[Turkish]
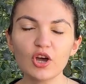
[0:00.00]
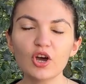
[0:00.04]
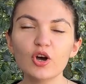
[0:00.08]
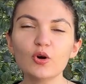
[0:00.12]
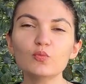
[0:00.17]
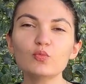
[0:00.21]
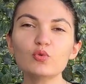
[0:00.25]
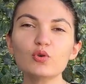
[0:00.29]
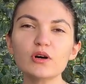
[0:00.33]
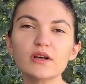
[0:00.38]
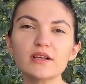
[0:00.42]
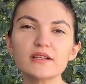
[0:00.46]

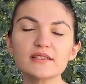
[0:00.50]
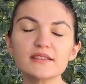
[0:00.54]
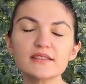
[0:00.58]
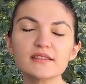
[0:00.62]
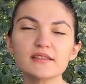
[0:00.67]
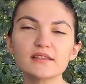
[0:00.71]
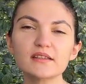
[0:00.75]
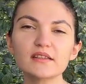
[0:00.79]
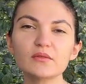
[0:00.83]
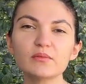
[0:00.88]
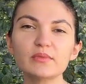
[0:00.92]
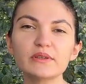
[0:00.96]
Bu
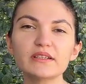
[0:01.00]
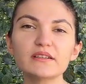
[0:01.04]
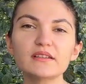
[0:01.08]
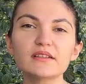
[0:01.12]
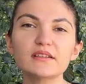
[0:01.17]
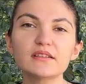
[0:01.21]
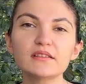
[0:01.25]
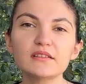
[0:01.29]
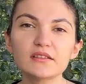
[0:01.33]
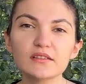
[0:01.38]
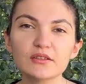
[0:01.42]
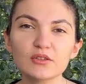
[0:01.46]
aslında bir
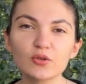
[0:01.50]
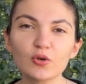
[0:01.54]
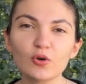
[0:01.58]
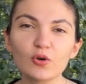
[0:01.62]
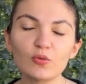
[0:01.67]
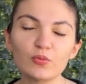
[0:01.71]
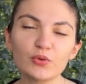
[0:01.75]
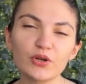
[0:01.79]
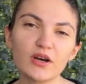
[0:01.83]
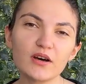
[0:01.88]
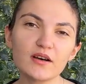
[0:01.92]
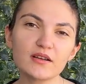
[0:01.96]
kadın doğum
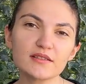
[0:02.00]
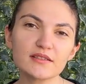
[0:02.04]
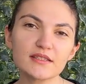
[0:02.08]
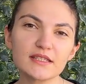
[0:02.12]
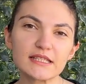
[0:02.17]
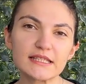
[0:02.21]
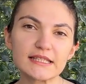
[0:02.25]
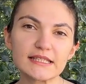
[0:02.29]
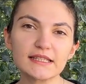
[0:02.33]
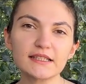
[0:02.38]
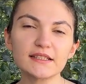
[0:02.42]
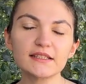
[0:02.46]

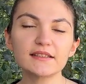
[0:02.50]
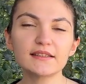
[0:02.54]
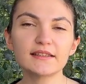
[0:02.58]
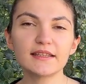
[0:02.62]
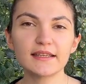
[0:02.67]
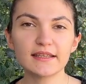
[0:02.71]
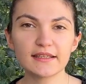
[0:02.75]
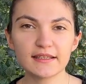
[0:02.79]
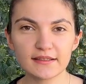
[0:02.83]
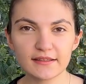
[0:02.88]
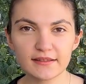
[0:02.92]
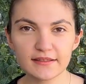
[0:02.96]
rahatsızlığı
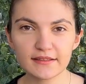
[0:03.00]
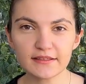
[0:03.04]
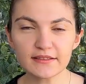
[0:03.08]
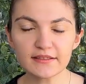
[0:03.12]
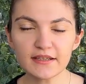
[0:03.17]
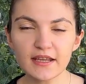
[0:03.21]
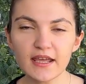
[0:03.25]
değildir.